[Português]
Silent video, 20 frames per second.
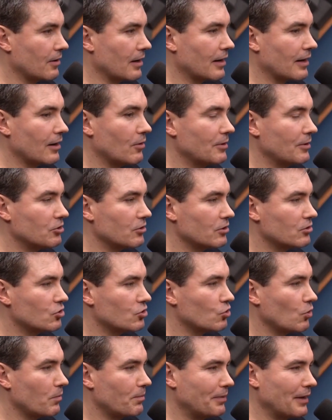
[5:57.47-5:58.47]
realmente uma
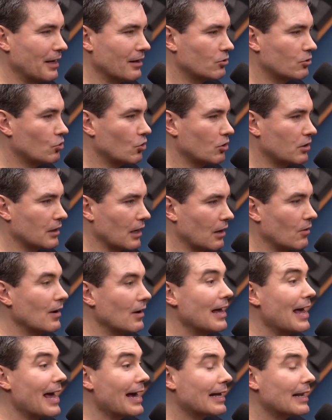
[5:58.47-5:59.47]
distopia total.
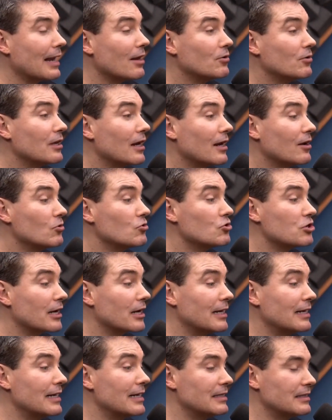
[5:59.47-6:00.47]
É claro que ela não chega
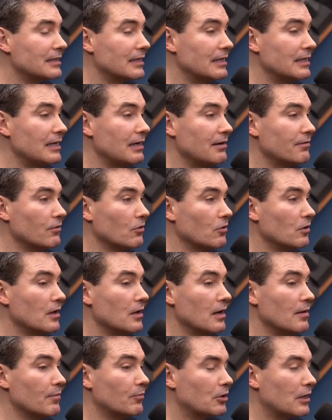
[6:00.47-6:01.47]
nesse nível,
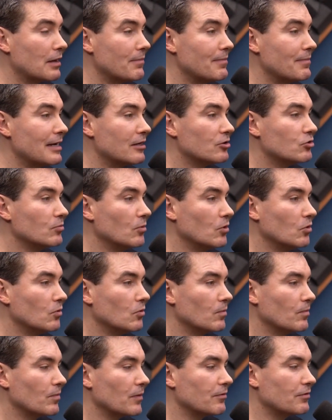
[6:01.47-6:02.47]
porque mesmo.
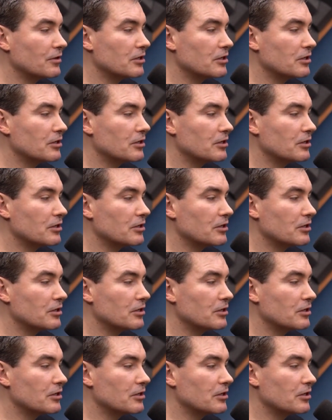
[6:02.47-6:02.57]
Veja